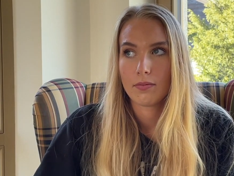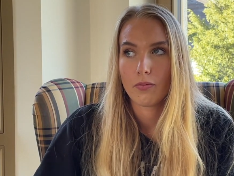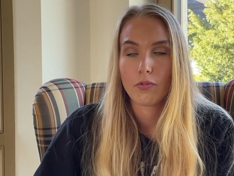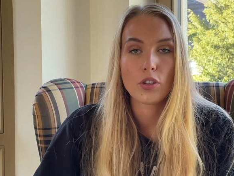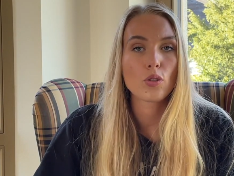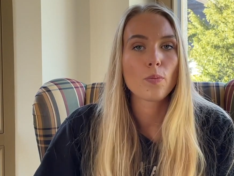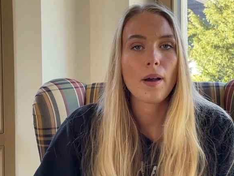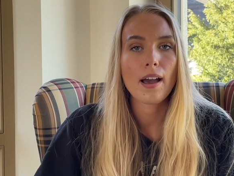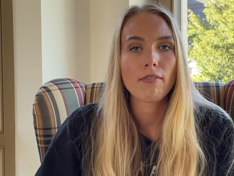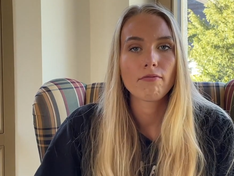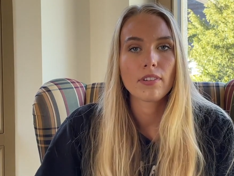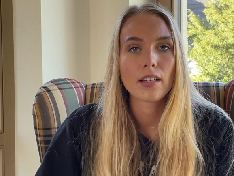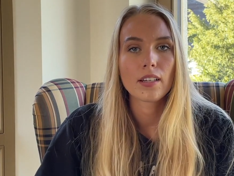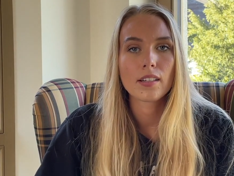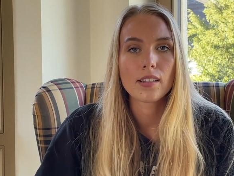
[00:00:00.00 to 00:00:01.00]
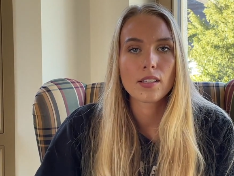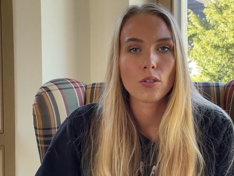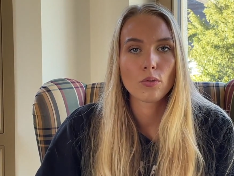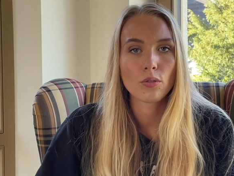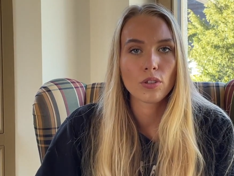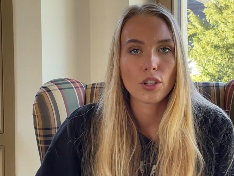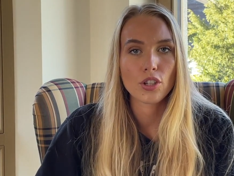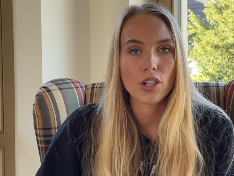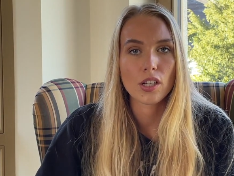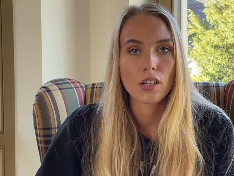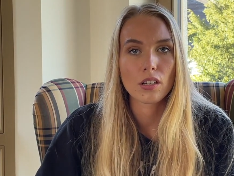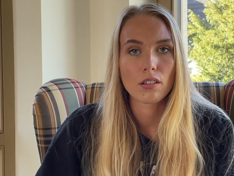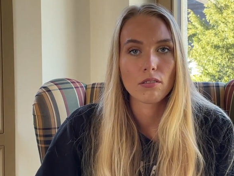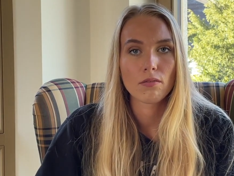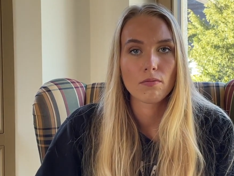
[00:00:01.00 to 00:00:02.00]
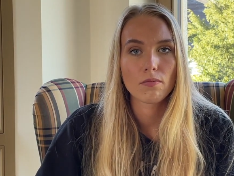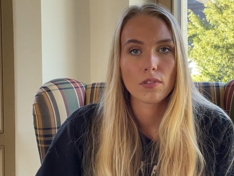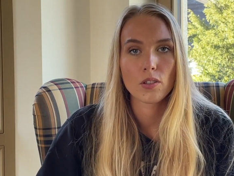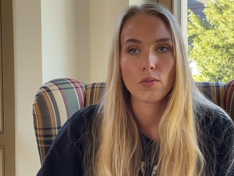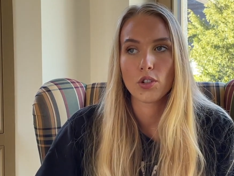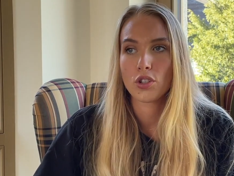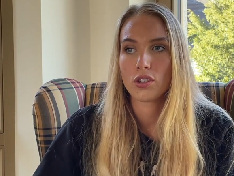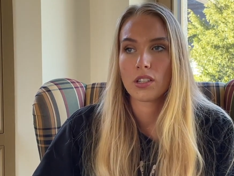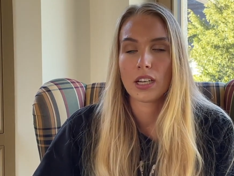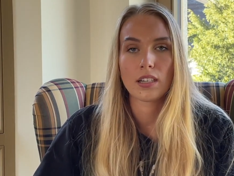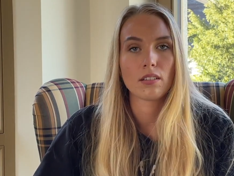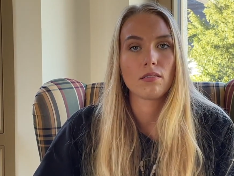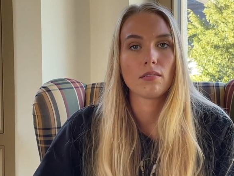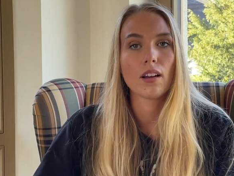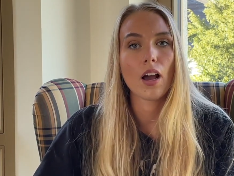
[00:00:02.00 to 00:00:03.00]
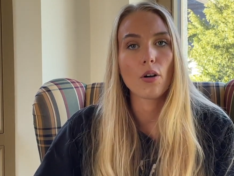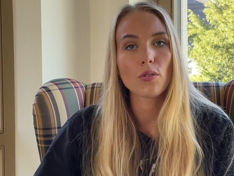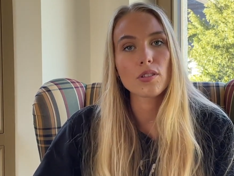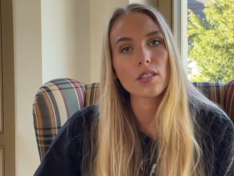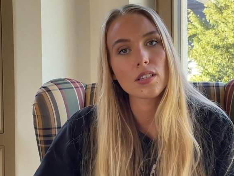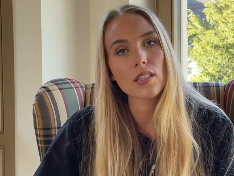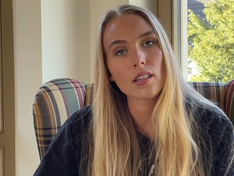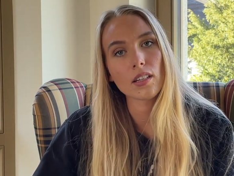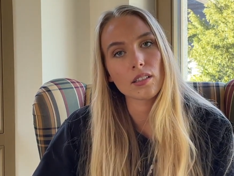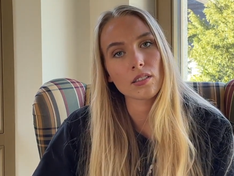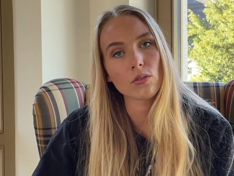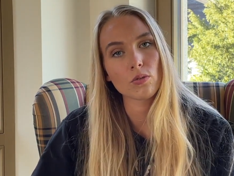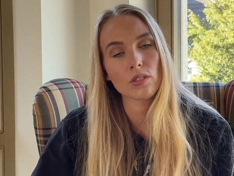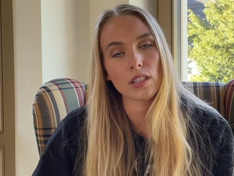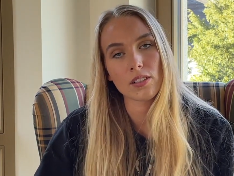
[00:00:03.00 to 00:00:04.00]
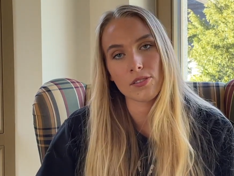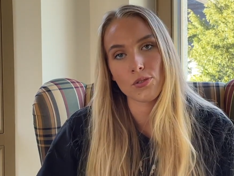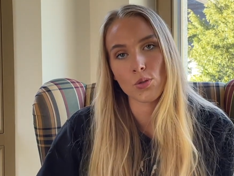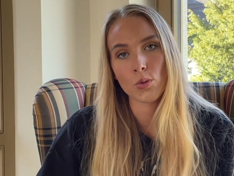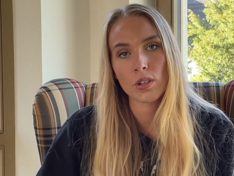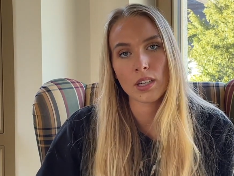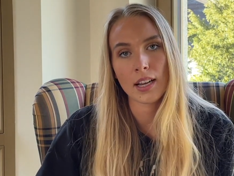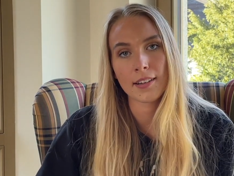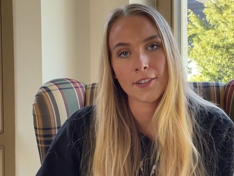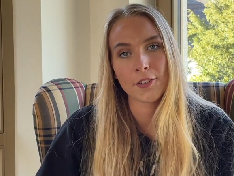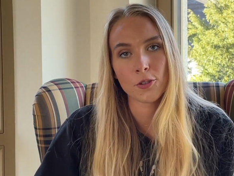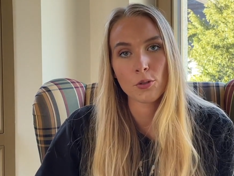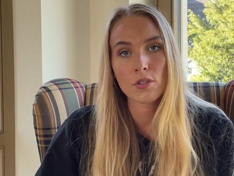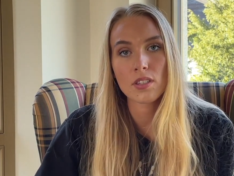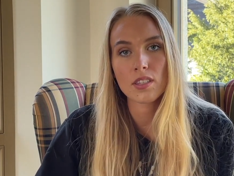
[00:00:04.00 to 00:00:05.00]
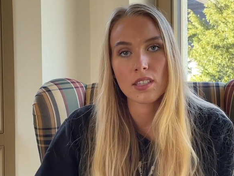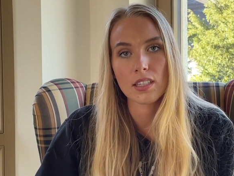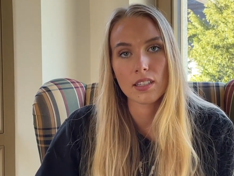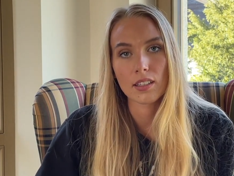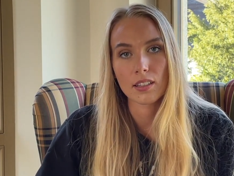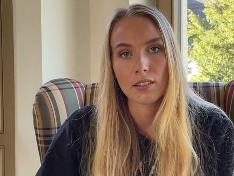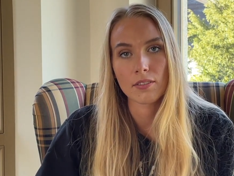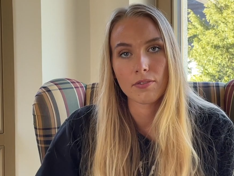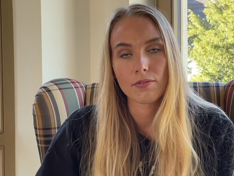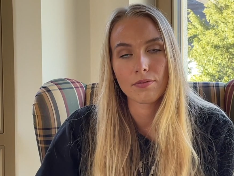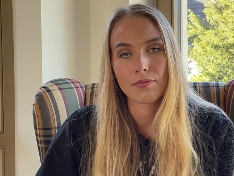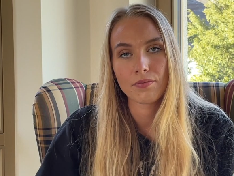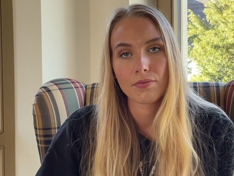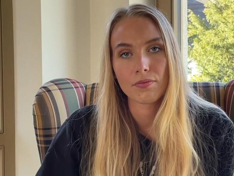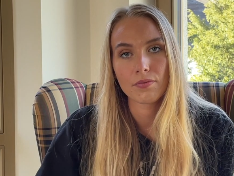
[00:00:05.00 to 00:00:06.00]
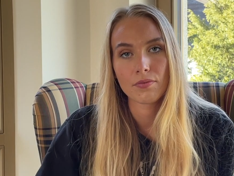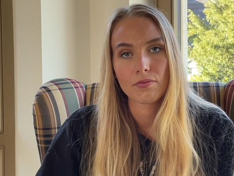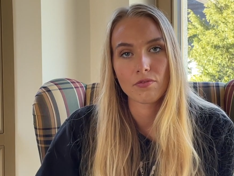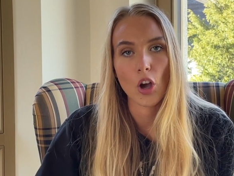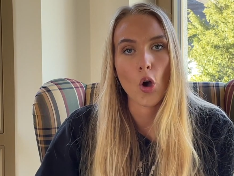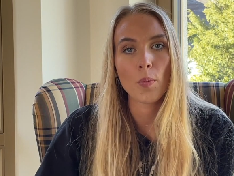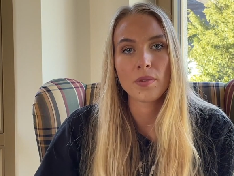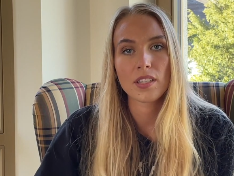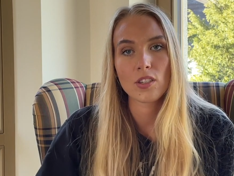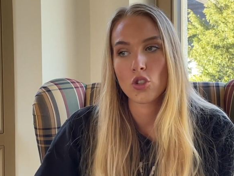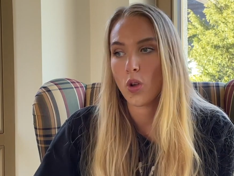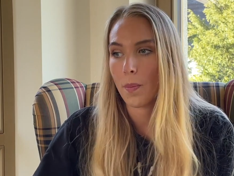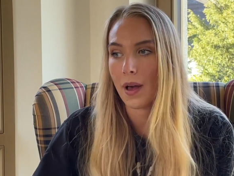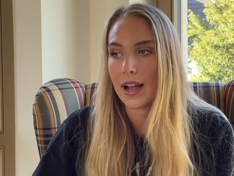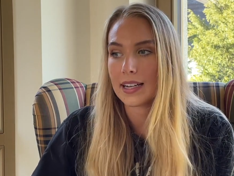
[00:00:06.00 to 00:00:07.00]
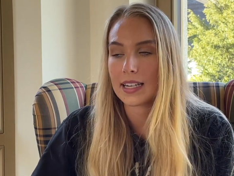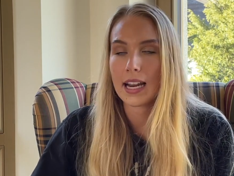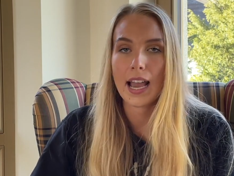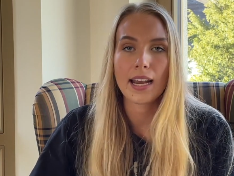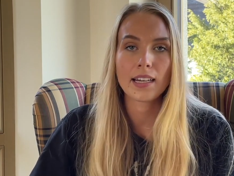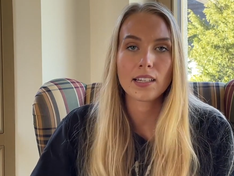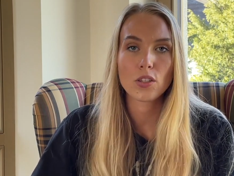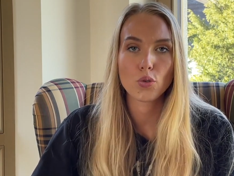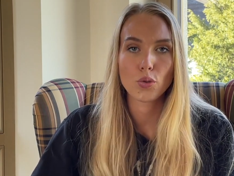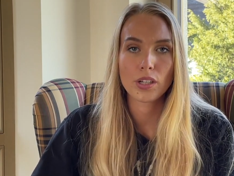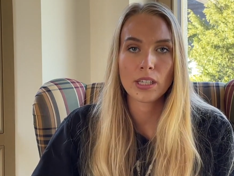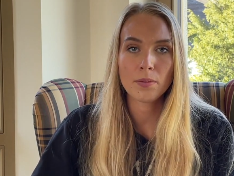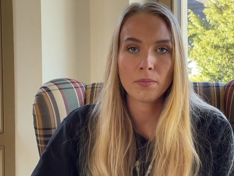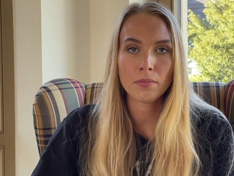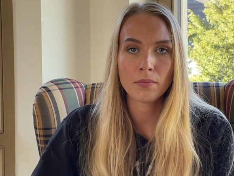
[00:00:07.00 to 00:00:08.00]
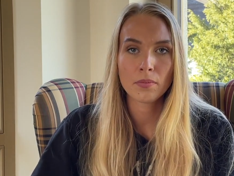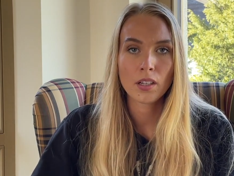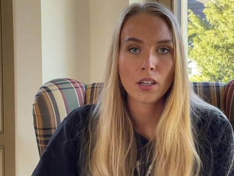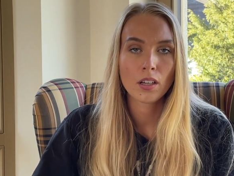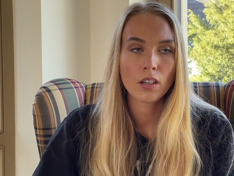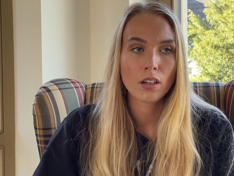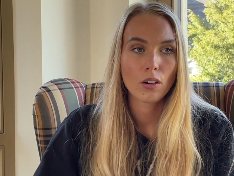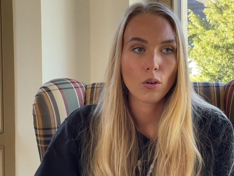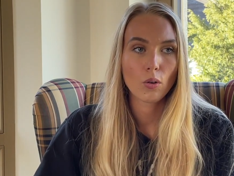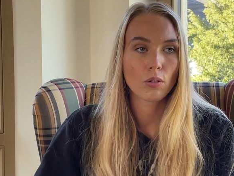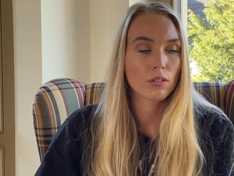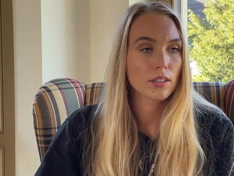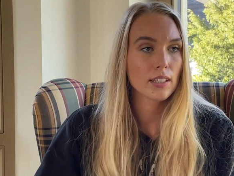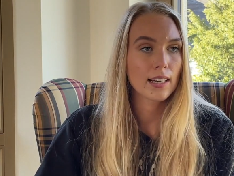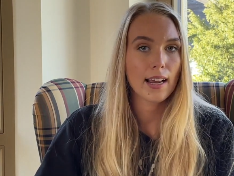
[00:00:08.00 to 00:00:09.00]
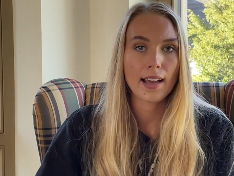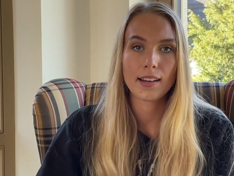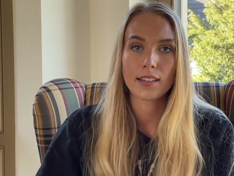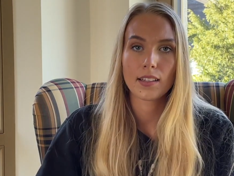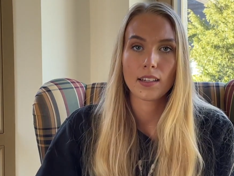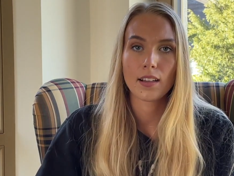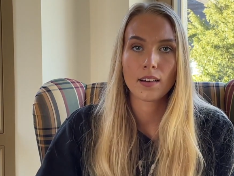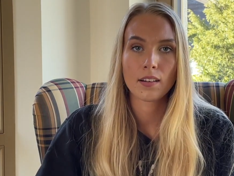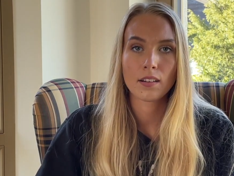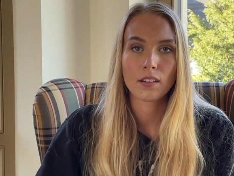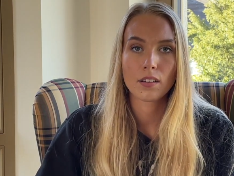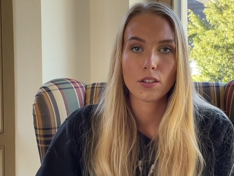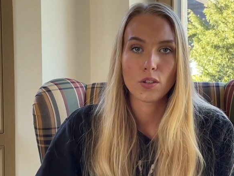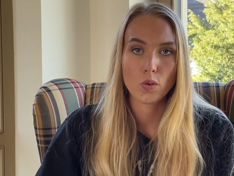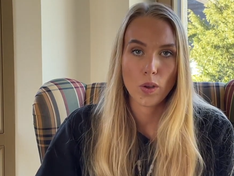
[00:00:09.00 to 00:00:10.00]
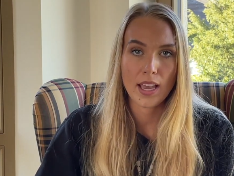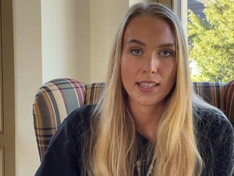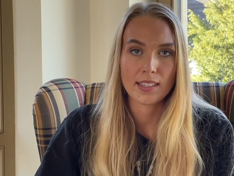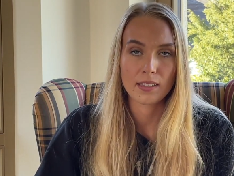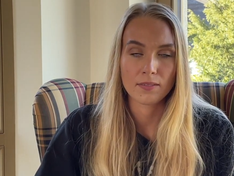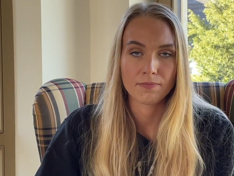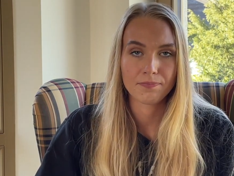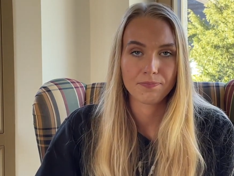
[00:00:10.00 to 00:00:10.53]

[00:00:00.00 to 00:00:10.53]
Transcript: Wieso machen wir diese Unterschiede zwischen den Haustieren und den sogenannten Nutztieren? Warum ist es normal, den einen zu lieben und den anderen zu essen?